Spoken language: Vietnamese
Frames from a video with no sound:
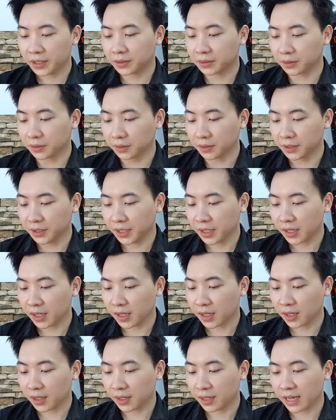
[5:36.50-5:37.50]
tới
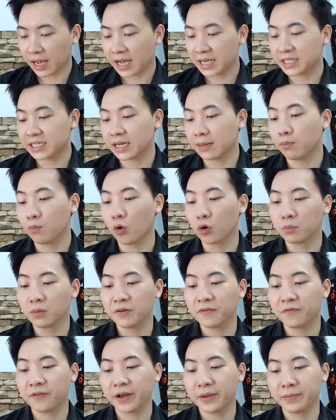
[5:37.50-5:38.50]
hai trăm bốn mươi
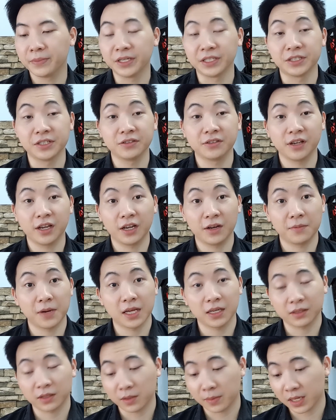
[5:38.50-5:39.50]
frame hình trên giây các bạn.
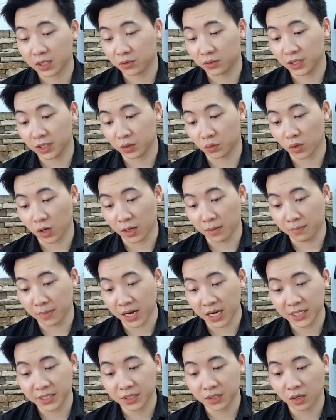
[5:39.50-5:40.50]
Các bạn có thể thoải
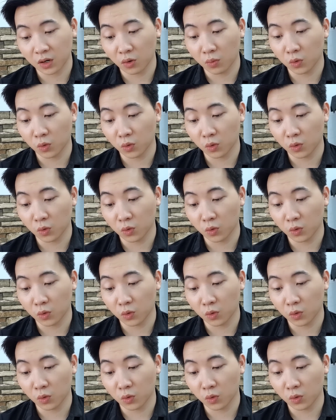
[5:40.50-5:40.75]
mái slow